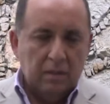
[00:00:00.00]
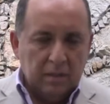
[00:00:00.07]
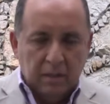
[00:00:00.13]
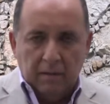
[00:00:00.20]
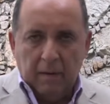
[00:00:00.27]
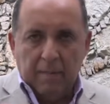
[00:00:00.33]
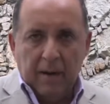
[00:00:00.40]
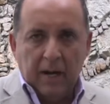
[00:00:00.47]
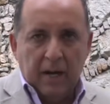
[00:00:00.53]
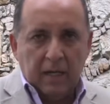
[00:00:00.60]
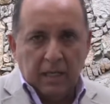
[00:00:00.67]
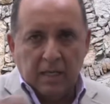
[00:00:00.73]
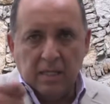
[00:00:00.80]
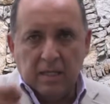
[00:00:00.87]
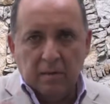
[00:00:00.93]
se le va a
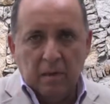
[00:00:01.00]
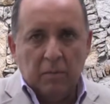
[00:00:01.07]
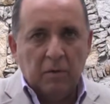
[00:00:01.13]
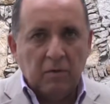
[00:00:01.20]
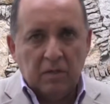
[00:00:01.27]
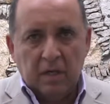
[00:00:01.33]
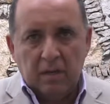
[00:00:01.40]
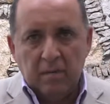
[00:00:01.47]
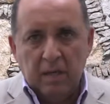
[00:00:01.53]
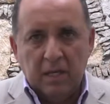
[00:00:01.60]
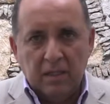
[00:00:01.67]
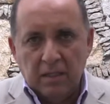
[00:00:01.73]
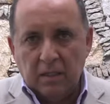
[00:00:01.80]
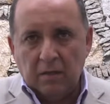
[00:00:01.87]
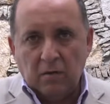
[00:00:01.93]
pagar 15 mil pesos al
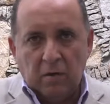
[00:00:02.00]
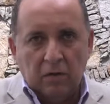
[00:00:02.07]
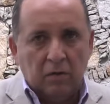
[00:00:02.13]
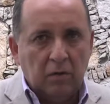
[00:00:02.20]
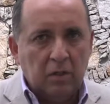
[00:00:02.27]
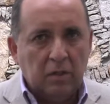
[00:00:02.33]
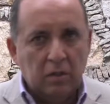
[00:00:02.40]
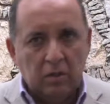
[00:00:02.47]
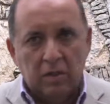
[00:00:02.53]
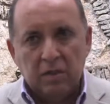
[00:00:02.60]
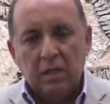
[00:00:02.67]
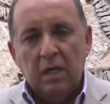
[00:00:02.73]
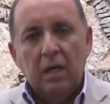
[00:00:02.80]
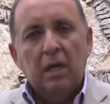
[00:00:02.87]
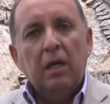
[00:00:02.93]
mes, estas son las
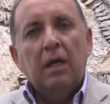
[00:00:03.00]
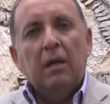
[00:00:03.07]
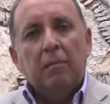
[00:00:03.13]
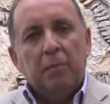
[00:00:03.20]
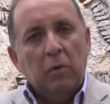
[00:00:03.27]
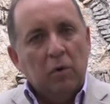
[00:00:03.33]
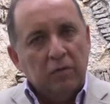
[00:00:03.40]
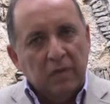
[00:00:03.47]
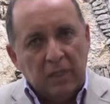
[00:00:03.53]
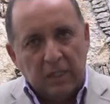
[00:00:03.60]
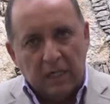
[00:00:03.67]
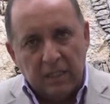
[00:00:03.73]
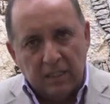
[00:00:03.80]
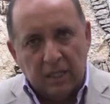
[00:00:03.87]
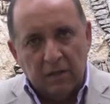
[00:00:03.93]
condiciones. Los
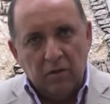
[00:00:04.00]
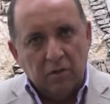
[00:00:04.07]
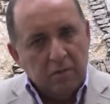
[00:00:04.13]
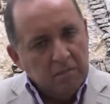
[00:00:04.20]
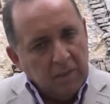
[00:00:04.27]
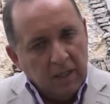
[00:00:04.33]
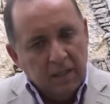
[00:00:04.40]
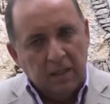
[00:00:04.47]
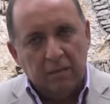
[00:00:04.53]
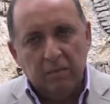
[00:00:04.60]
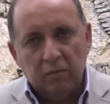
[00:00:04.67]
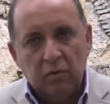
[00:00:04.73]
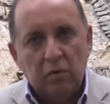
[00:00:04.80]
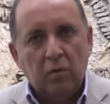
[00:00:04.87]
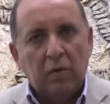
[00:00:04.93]
interesados
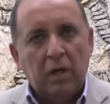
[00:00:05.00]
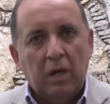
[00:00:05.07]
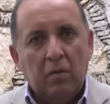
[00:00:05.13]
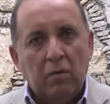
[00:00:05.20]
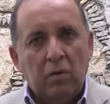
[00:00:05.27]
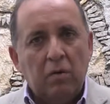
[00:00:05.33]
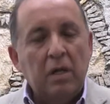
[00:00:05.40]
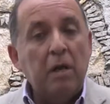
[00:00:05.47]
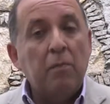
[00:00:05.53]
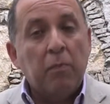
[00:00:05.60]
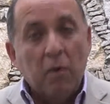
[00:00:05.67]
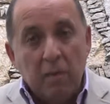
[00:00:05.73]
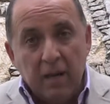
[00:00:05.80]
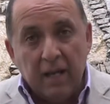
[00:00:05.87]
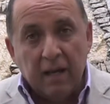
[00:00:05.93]
manden su currículum y
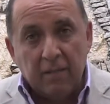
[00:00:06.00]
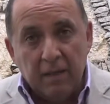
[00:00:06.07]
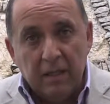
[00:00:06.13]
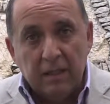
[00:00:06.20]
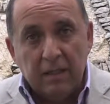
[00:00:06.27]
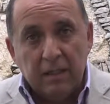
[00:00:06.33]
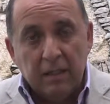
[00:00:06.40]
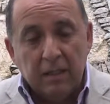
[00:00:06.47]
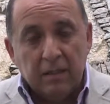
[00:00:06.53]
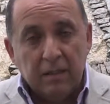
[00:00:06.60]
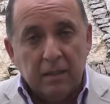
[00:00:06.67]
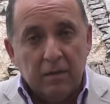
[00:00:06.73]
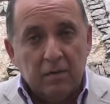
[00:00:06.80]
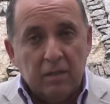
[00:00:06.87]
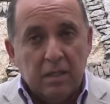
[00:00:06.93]
públicamente
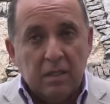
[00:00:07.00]
se nos